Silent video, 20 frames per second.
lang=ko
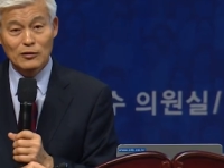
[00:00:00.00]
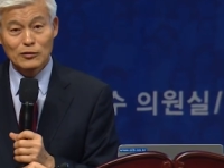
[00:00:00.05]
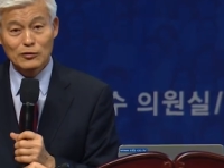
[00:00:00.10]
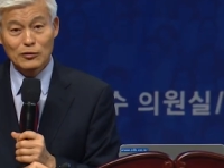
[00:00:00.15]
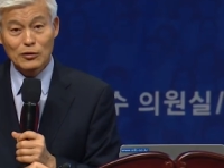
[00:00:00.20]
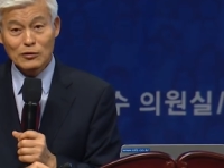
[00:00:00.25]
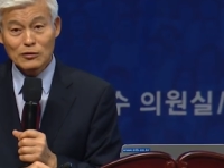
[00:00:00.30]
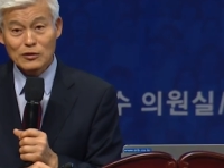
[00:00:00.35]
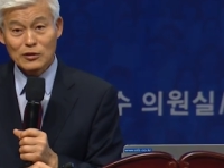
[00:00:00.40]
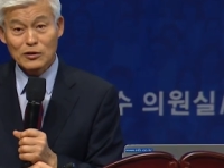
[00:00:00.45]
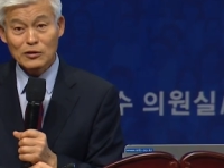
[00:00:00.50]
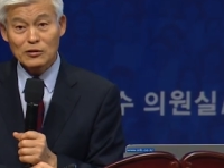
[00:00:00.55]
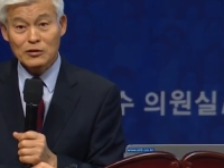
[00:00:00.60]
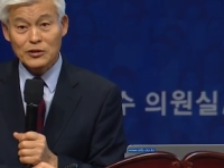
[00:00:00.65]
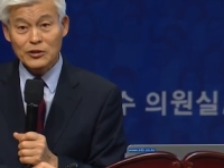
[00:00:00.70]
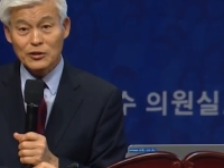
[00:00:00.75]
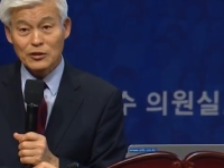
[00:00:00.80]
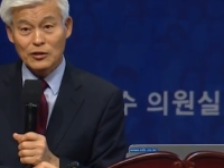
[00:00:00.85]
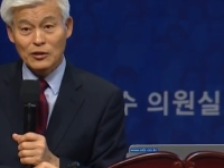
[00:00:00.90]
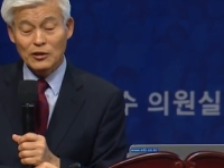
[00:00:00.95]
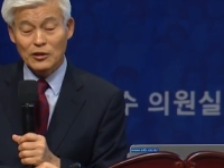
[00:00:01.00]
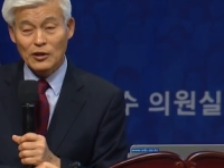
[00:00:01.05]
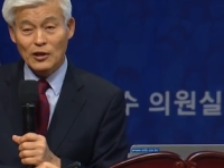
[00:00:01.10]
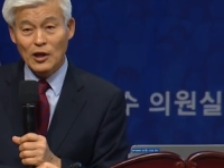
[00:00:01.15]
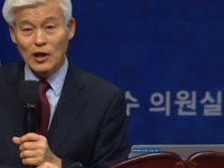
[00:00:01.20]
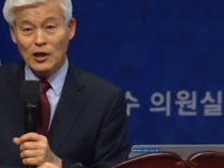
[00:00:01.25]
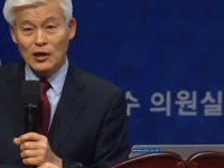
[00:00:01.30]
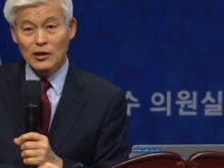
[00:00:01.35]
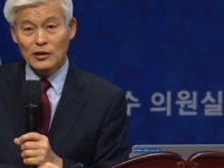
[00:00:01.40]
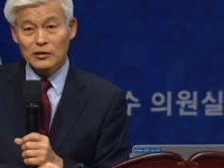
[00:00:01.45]
저는 이것이
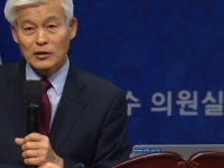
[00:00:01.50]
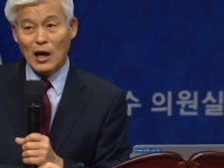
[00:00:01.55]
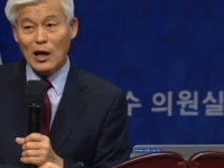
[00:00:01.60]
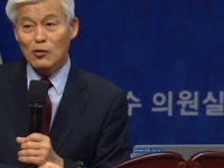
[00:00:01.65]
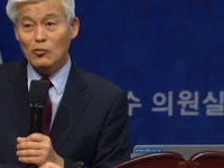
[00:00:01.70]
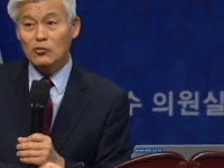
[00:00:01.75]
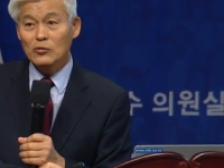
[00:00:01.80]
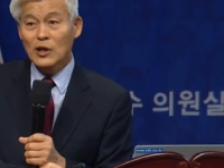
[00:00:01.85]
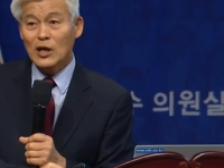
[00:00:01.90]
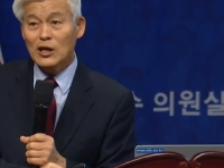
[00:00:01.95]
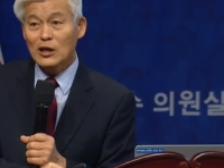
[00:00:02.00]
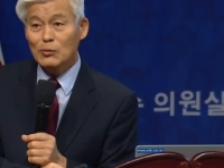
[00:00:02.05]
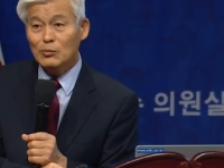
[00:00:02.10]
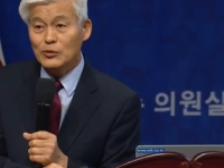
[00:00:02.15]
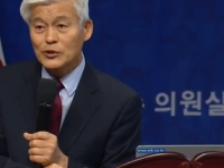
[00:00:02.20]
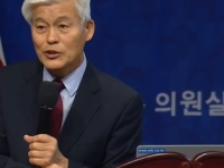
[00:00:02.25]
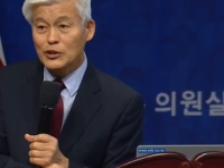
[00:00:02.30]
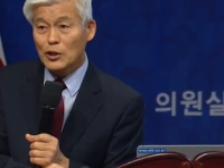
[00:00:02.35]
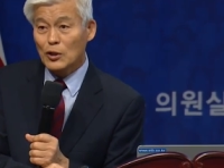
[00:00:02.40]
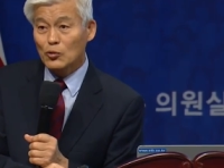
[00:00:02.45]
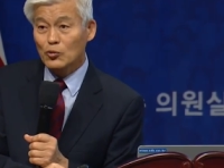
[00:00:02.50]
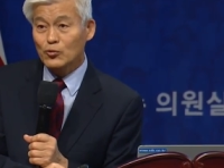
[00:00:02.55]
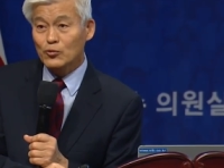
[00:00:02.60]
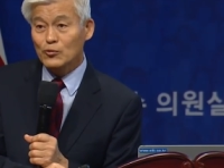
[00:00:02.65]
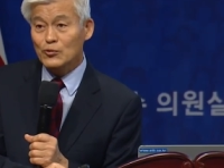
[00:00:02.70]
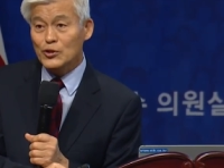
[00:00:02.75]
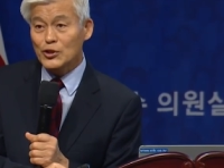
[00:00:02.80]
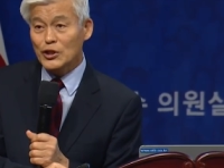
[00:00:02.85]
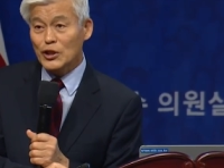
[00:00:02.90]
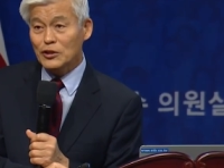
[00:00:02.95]
당군 할아버지의
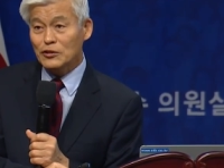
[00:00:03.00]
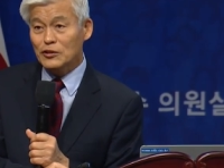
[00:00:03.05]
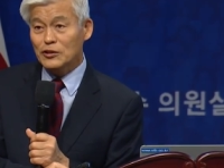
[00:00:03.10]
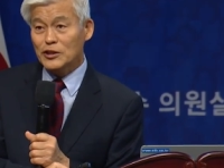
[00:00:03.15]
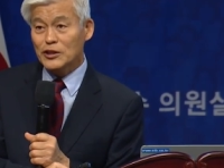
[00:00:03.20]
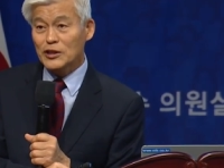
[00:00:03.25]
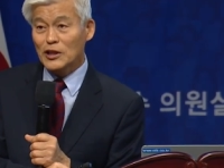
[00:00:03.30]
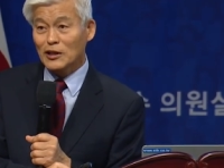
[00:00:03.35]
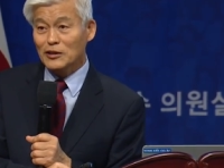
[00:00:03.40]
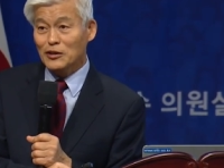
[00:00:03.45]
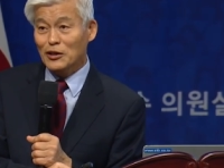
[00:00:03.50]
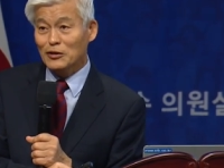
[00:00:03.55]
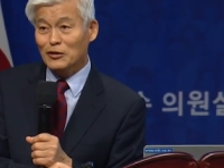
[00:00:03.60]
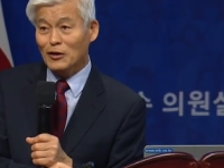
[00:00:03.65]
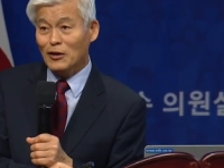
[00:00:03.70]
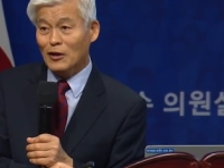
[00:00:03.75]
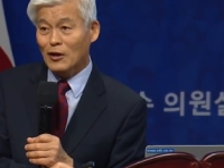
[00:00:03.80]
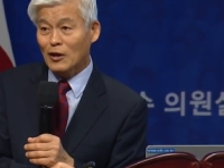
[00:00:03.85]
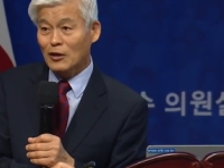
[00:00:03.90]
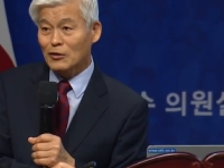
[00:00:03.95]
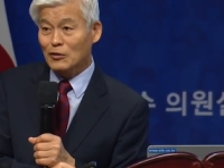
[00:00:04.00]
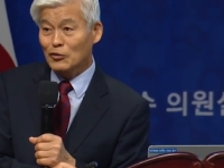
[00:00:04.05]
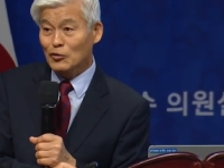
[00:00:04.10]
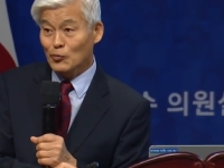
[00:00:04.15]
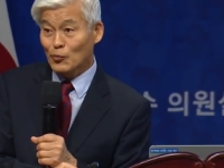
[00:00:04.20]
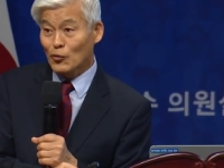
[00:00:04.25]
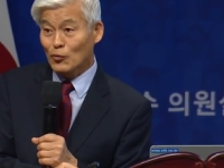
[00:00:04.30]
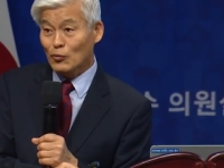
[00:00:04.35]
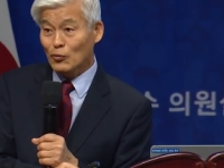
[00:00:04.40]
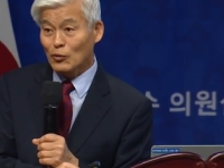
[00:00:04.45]
훈시에서 시작된다는 걸
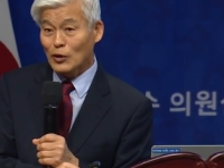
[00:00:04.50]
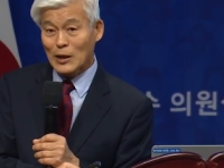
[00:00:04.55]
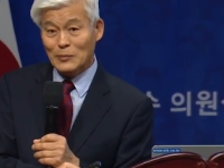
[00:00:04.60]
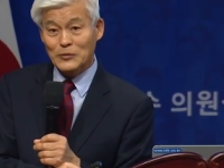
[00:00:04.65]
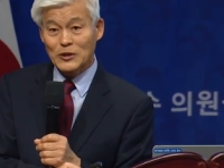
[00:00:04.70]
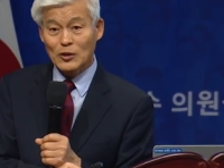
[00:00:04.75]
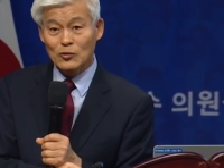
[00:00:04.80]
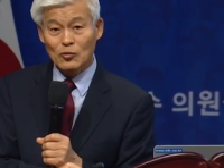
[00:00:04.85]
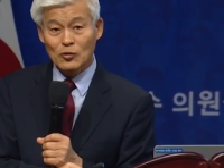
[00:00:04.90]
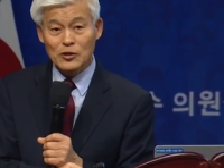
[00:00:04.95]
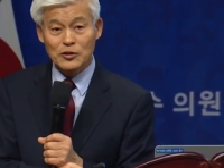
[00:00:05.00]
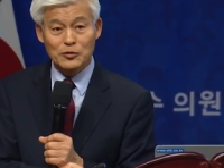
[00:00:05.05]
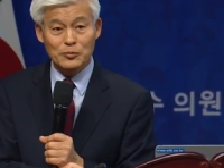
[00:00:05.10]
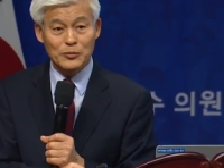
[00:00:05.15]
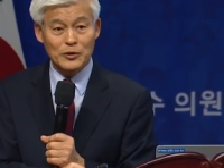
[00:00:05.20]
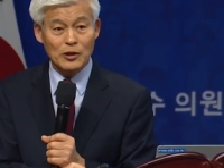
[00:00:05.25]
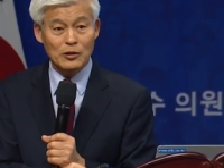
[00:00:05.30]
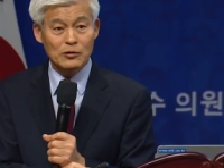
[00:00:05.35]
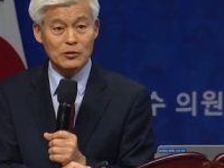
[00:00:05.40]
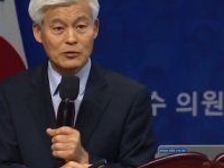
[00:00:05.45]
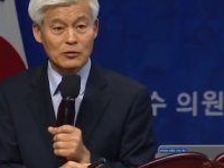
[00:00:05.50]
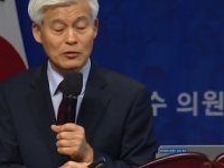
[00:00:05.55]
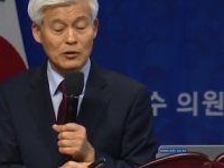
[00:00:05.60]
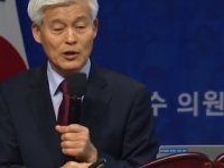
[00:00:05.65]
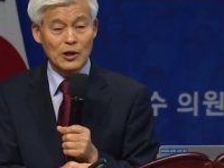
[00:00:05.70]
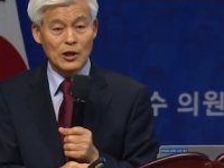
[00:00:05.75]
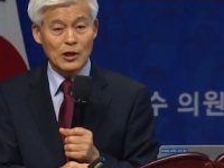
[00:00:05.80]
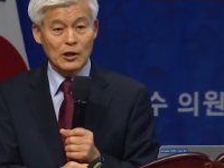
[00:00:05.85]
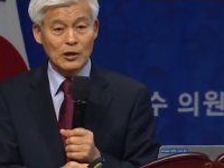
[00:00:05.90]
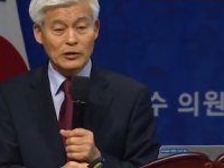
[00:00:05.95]
보고 깜짝 놀랐습니다. 그래서
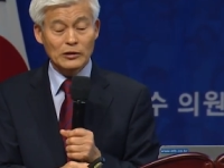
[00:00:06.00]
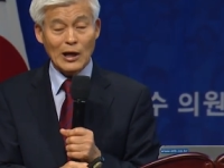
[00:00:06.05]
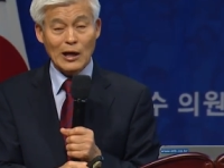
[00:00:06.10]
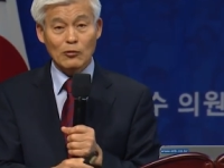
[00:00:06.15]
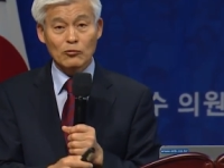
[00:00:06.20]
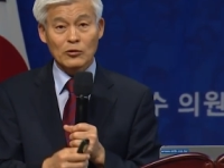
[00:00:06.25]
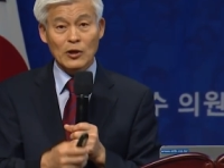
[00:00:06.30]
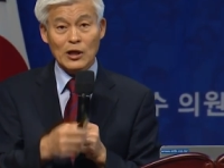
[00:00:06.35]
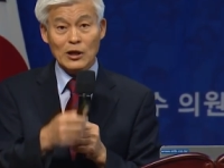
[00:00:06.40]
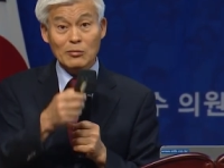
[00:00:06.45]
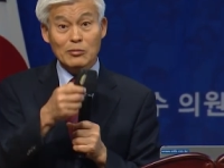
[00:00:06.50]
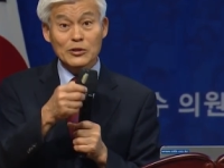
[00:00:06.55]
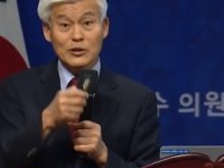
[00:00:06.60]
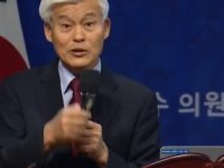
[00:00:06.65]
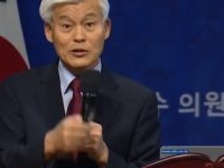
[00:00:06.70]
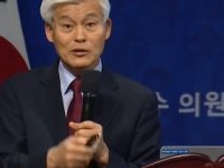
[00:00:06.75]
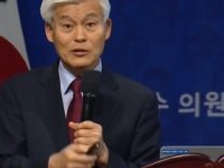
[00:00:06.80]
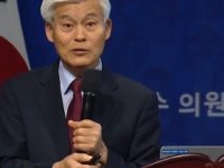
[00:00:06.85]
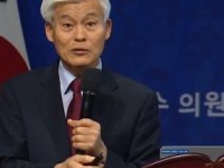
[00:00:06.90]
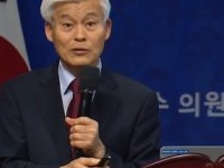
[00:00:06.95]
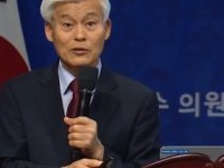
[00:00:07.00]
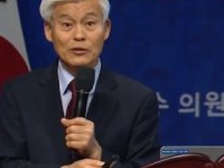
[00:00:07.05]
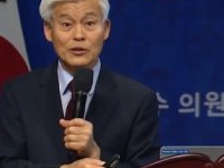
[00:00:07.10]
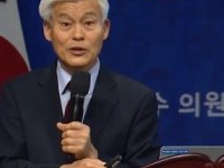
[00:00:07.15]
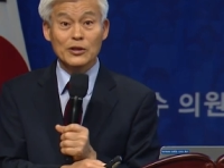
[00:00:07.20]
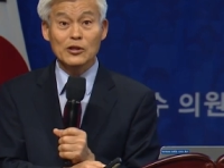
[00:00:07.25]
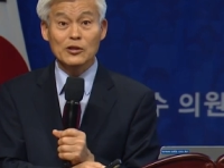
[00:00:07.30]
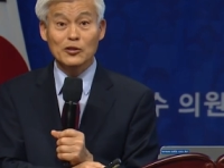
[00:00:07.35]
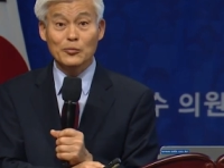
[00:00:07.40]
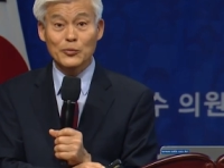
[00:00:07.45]
당군 할아버지 이런
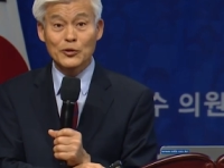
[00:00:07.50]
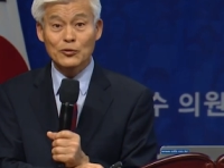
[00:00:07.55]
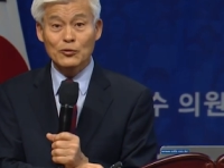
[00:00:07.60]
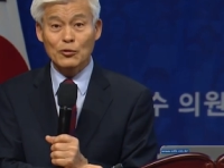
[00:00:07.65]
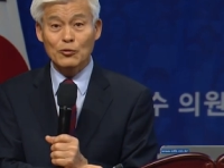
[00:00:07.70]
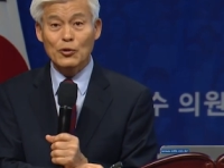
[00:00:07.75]
걸 읽으면요.